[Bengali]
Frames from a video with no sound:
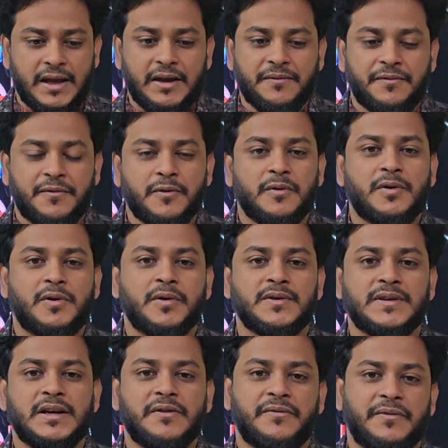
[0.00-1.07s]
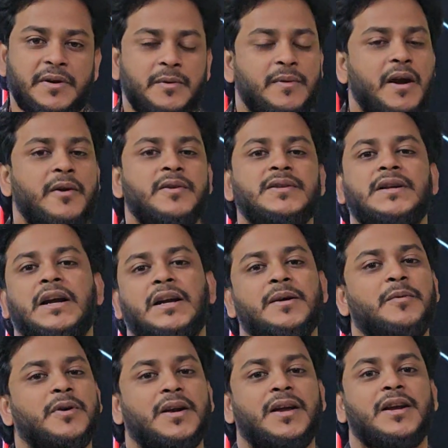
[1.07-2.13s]
এই ফ্রুক্টোজের ফিউরানোস
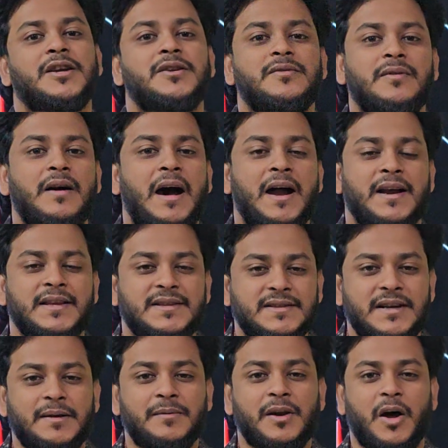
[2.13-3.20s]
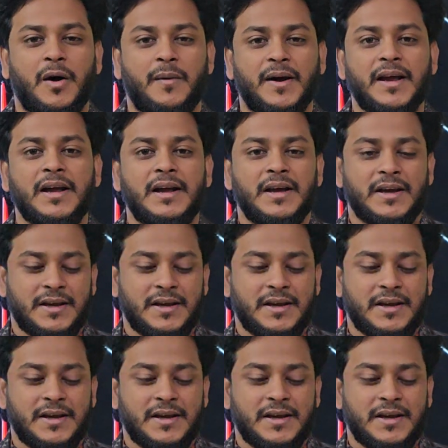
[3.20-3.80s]
কাঠামোটা একটু আনস্টাবল হওয়ায়